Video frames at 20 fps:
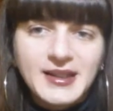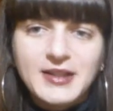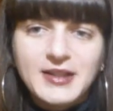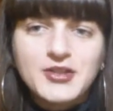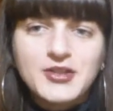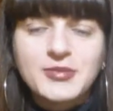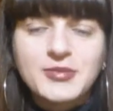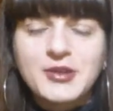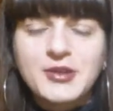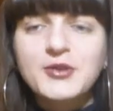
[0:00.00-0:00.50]
la
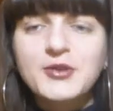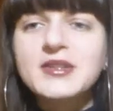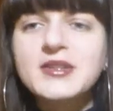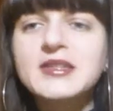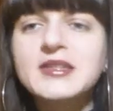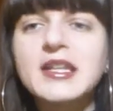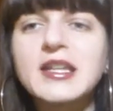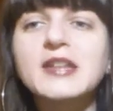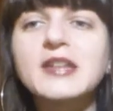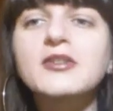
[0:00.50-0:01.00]
cipria e il
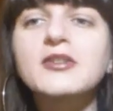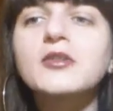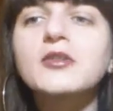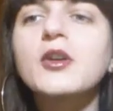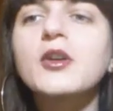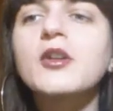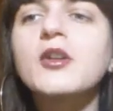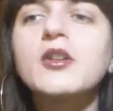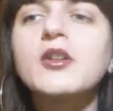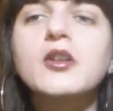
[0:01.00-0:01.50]

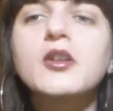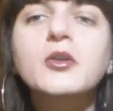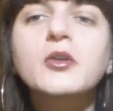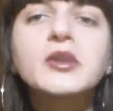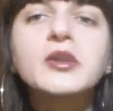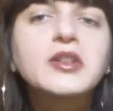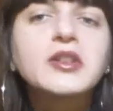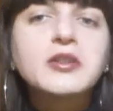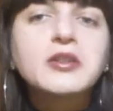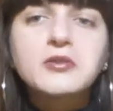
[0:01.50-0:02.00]
rossetto, eh,
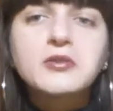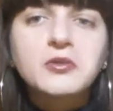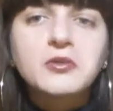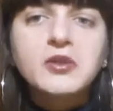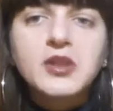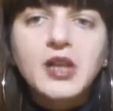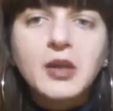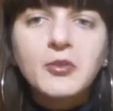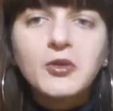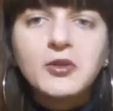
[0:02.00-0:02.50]
quindi
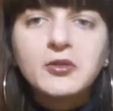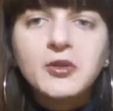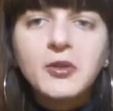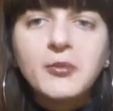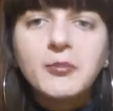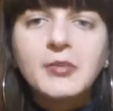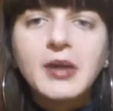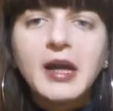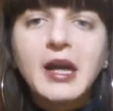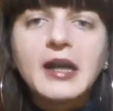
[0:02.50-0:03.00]
strucca molto
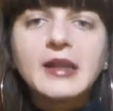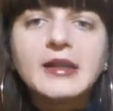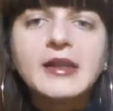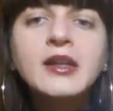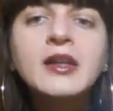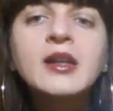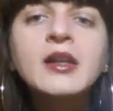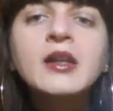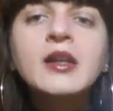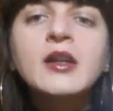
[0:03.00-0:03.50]

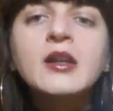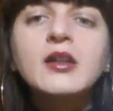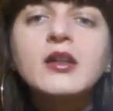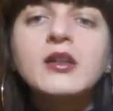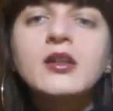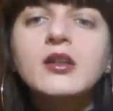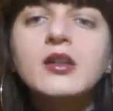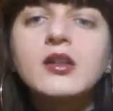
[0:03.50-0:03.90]
bene, eh,